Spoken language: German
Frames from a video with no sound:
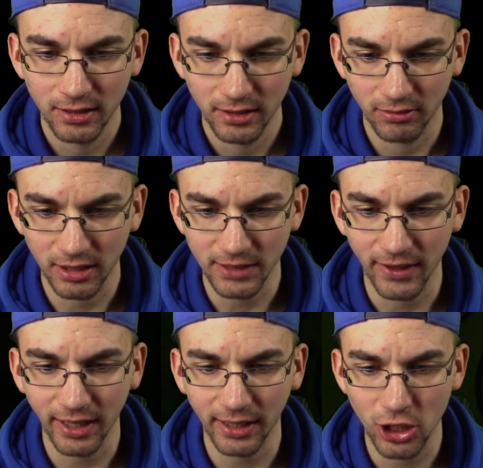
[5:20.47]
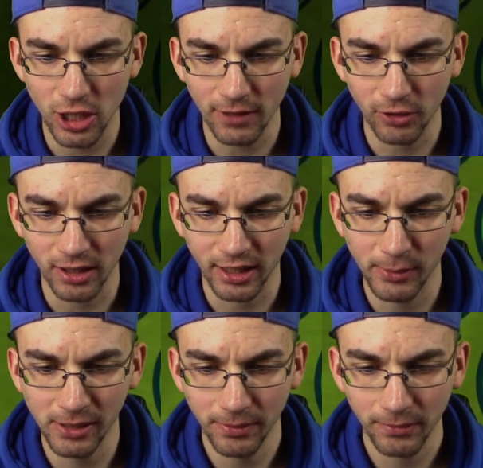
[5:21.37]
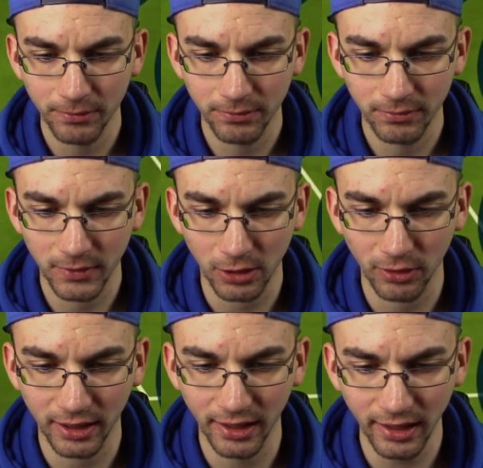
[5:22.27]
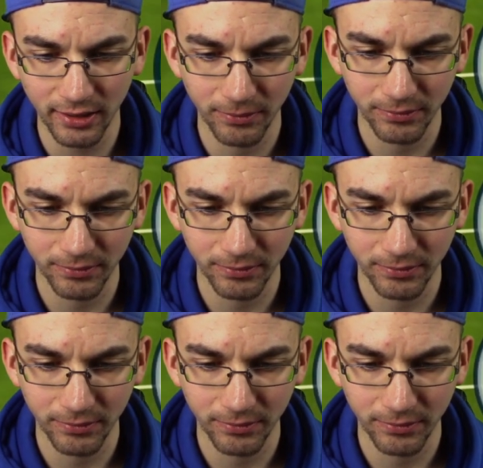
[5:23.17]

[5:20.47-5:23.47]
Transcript: Und das war richtig stark von Akimi. Natürlich nicht.